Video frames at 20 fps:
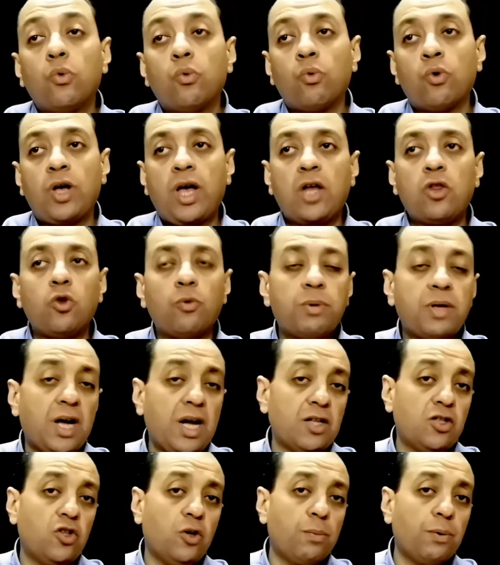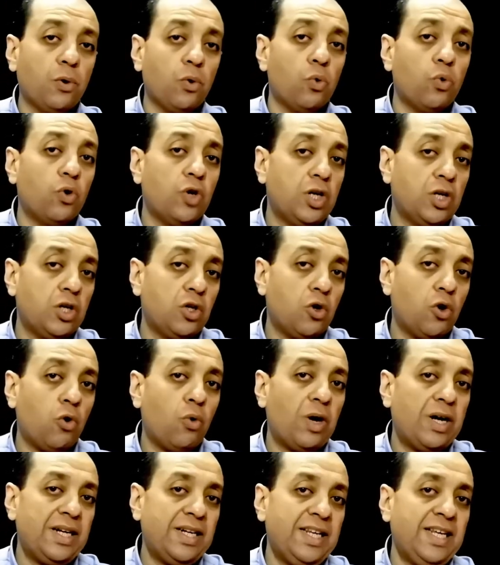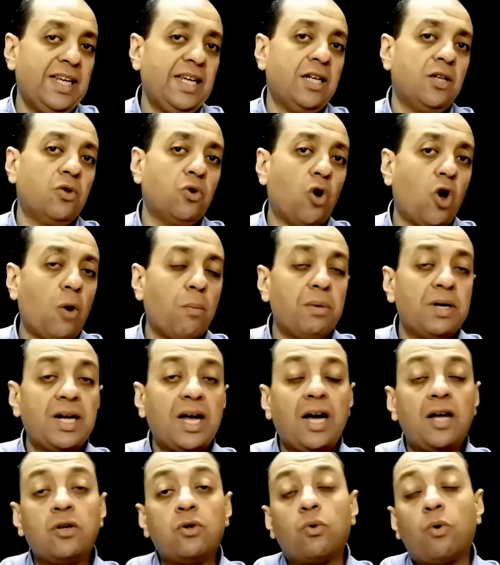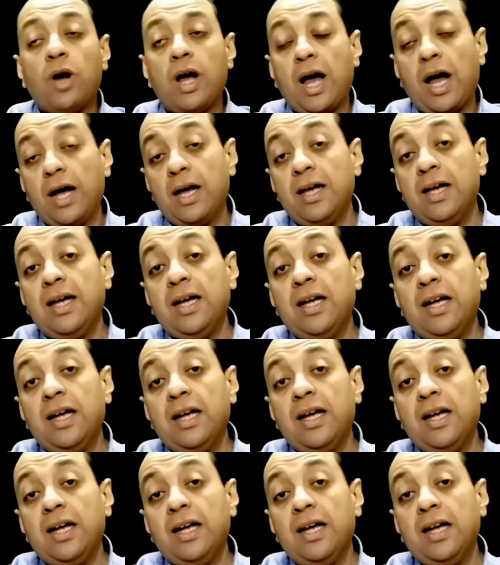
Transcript: وكانوا بيعتبروه ان هو ليه نوع من انواع